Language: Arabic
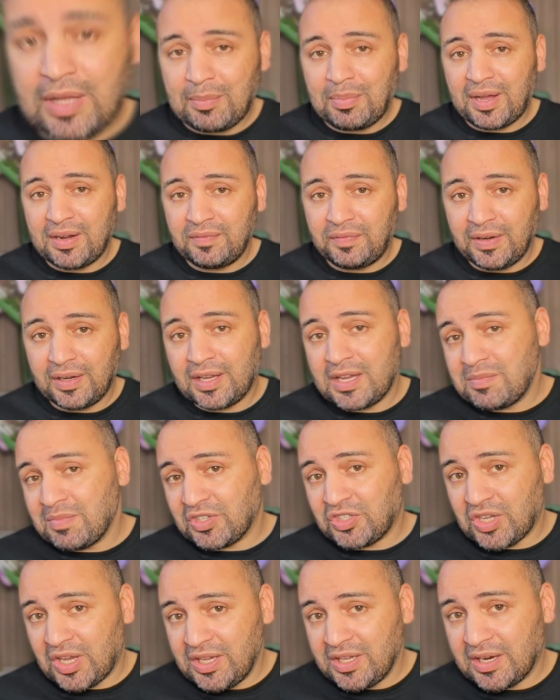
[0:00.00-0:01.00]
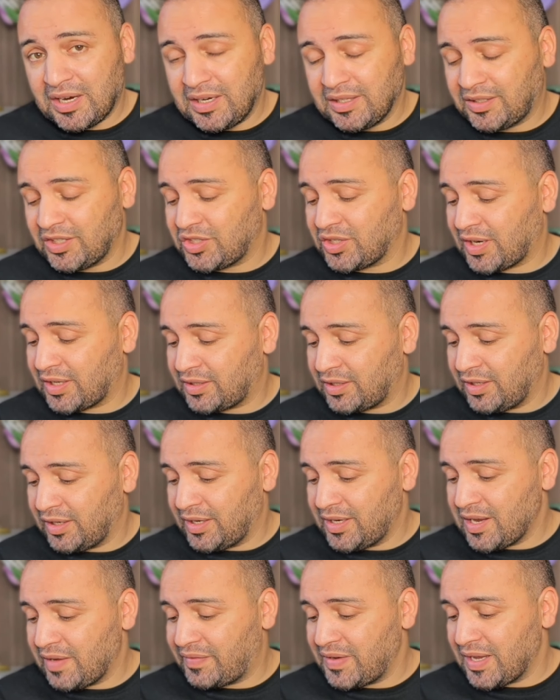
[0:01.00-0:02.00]
طبعا في قيمه شهيره اللي انتشرت
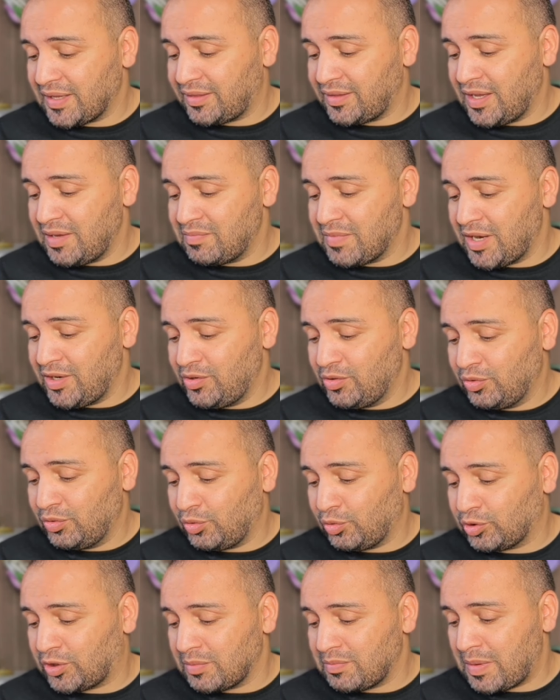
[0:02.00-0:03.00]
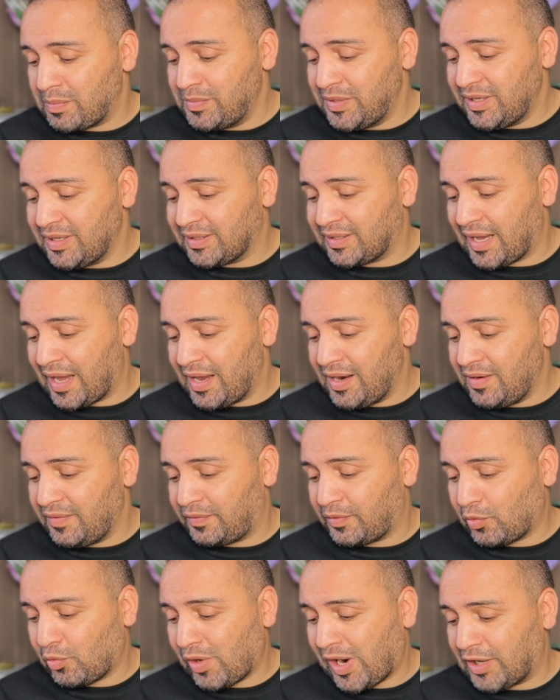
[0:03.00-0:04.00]
اللي هي فيها 2 مليون و800
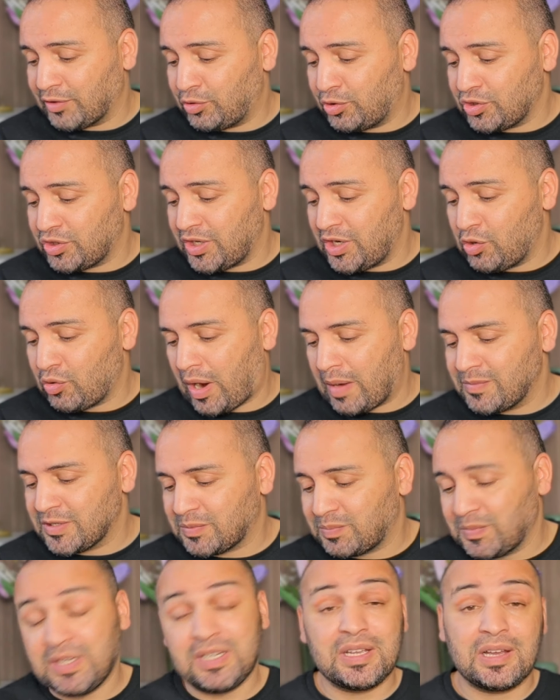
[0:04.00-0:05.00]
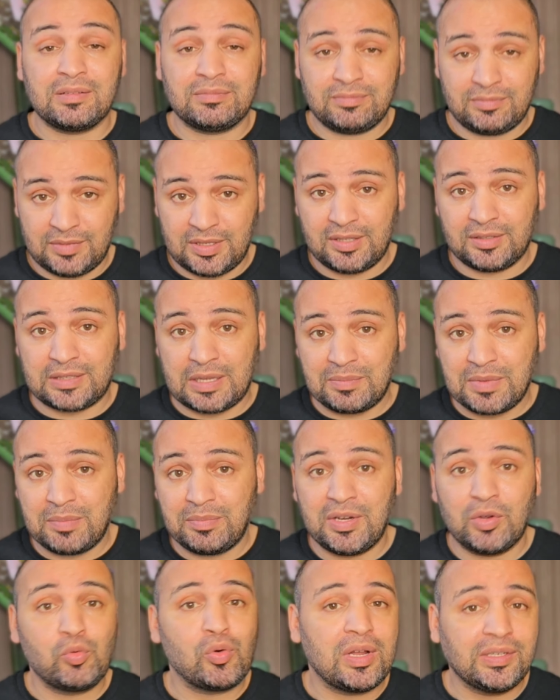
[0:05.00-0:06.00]
الف و 21 و500 تمام
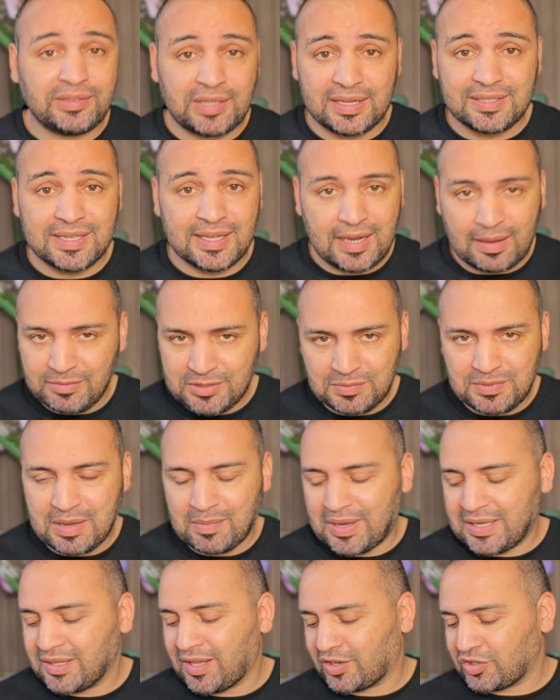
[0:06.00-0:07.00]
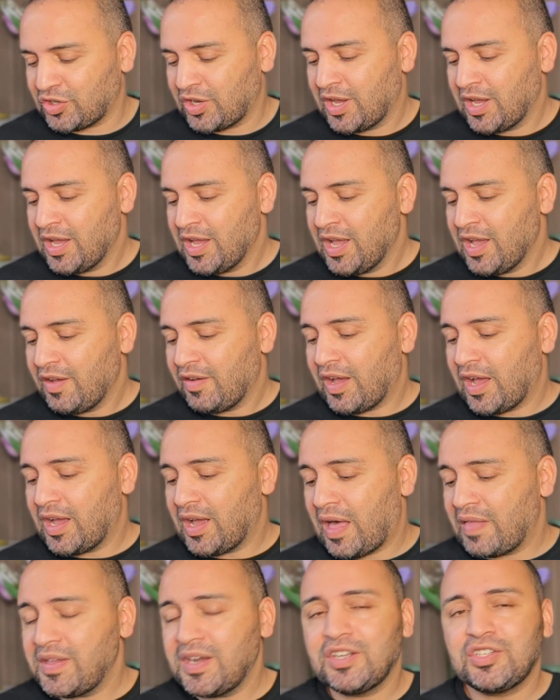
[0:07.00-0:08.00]
اللي هو انت اصلا 500 ما عندكش
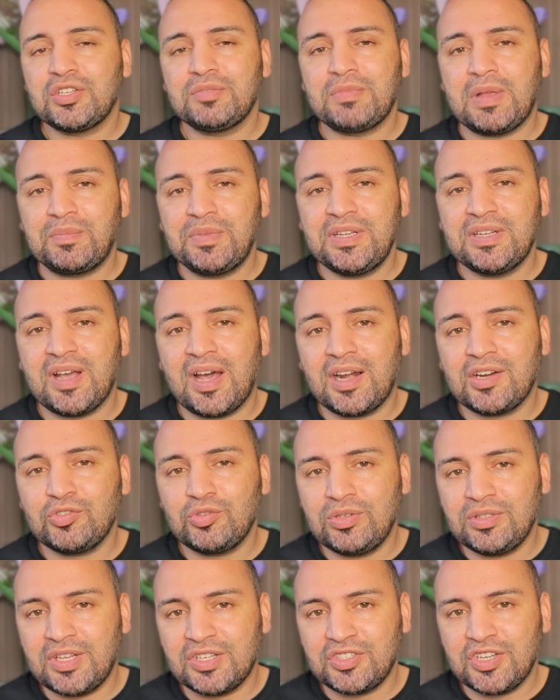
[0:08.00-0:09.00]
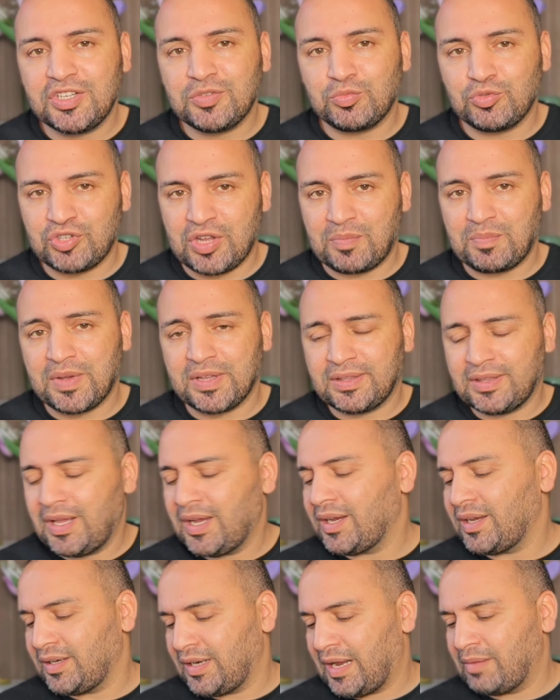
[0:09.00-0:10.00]
هذينا جبنا بين ارجل دجاج مجمد
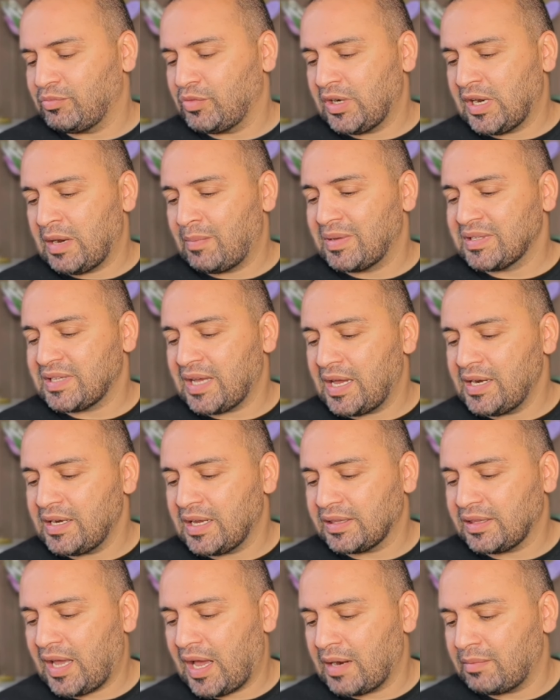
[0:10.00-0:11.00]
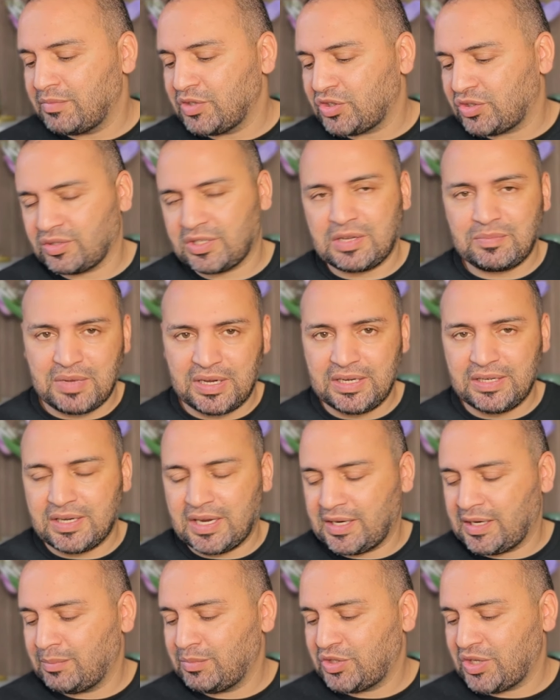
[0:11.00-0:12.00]
لكن الحمد لله لما سالنا طلع مش زي ما
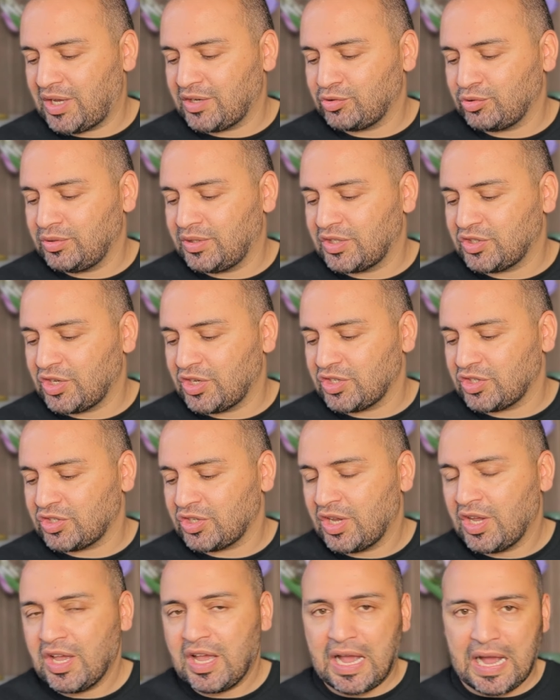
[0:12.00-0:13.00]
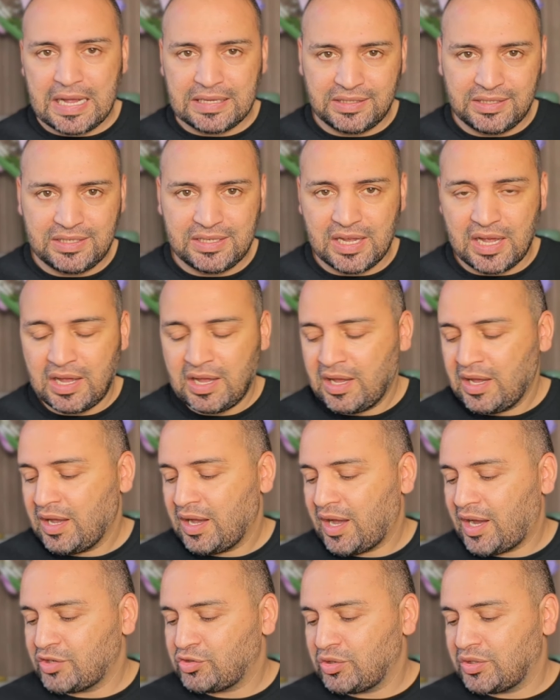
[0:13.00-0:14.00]
قلنا يعني مش ارجل دجاج عاديه
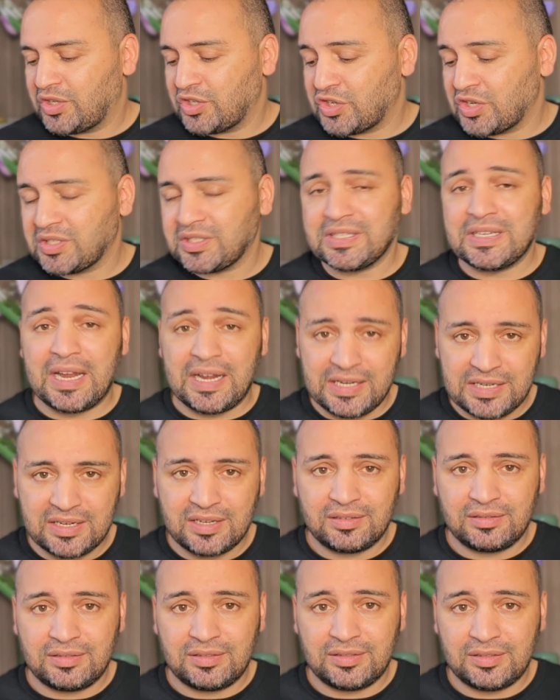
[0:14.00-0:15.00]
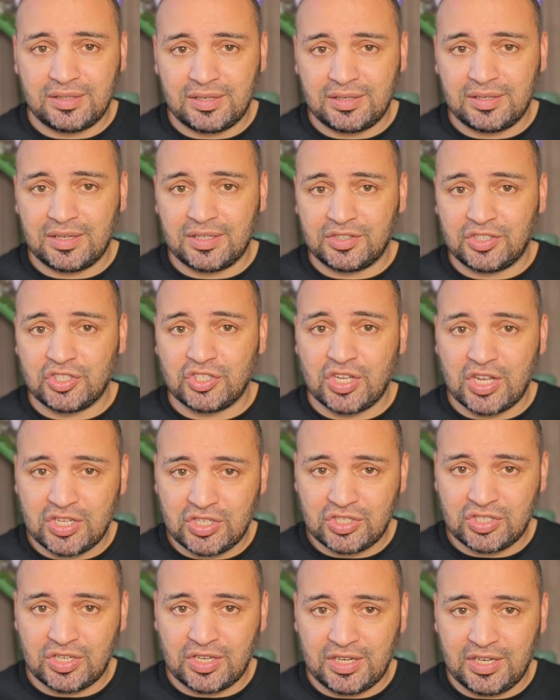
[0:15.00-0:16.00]
ارجل دجاج صناعيه
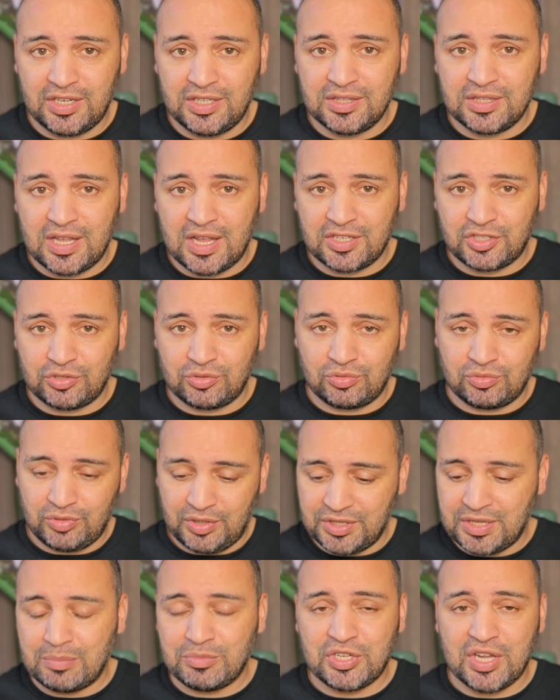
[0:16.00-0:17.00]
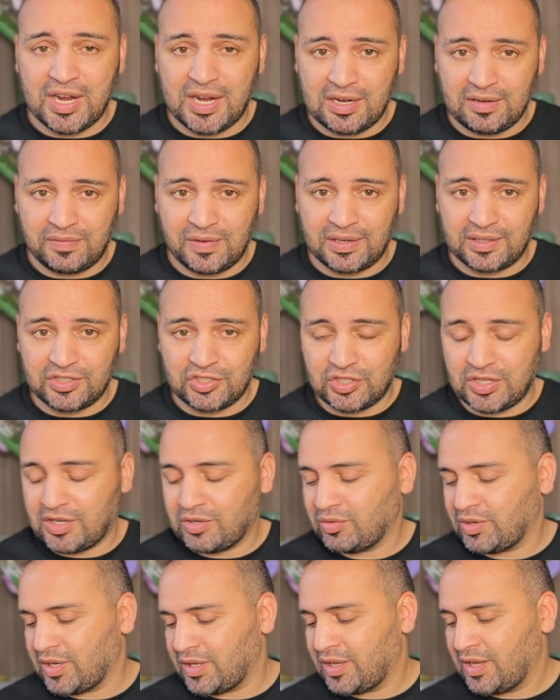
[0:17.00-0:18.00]
الدجاج اللي عنده شنو عنده مشاكل في
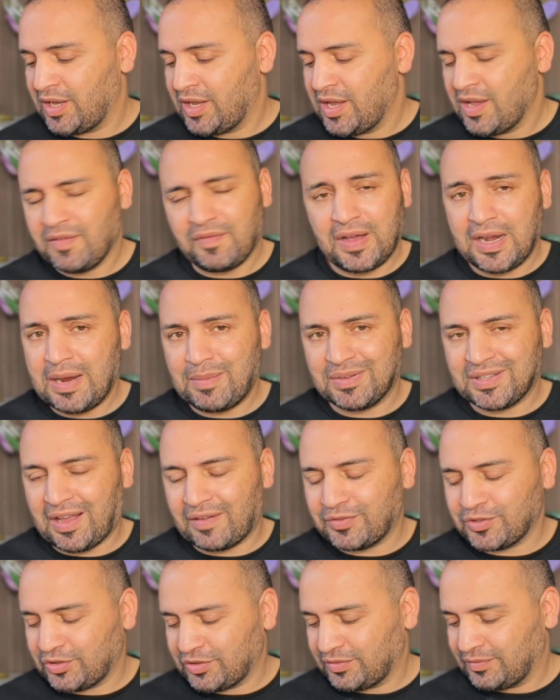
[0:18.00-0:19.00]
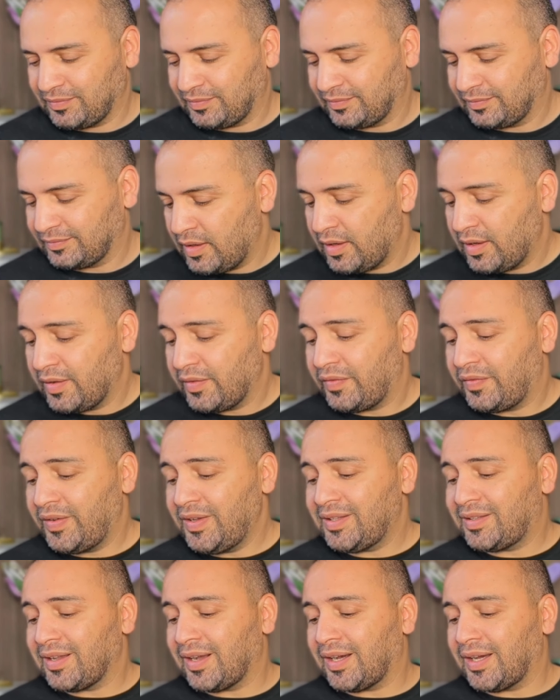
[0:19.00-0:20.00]
الرجلين وكذا فلا ما تخافوش
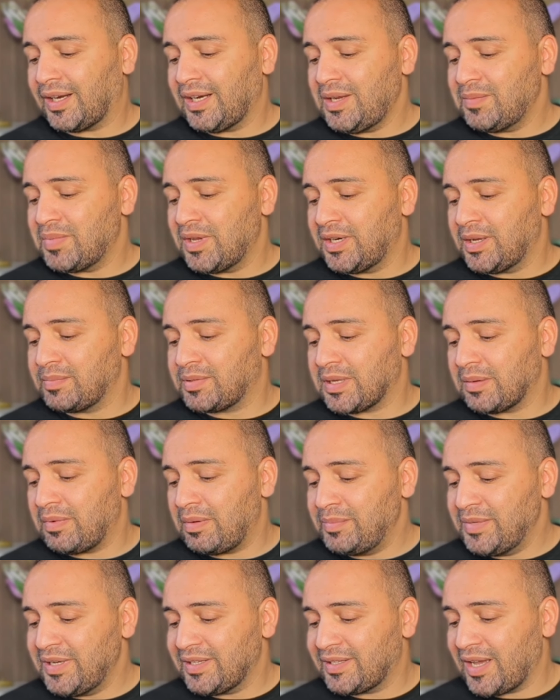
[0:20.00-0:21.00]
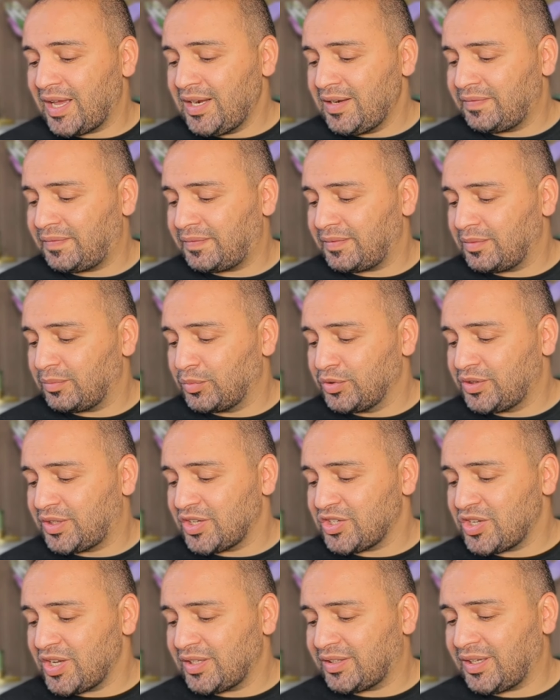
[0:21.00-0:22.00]
في تقريبا ب 700 الف
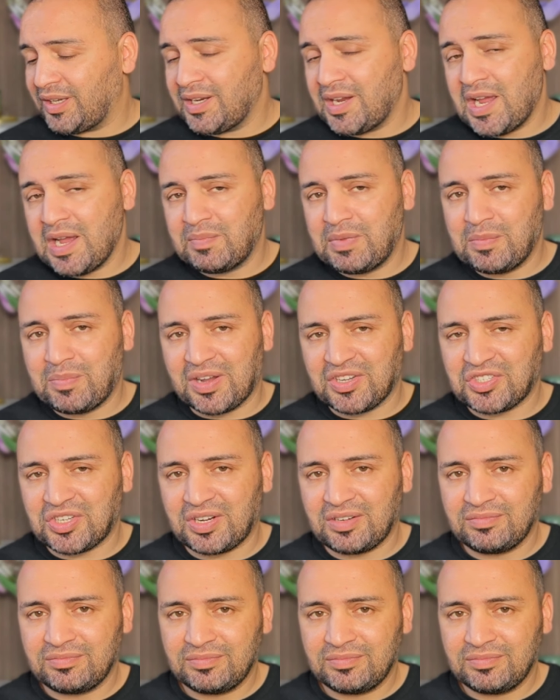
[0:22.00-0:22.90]
منتجات عنايه بالبشره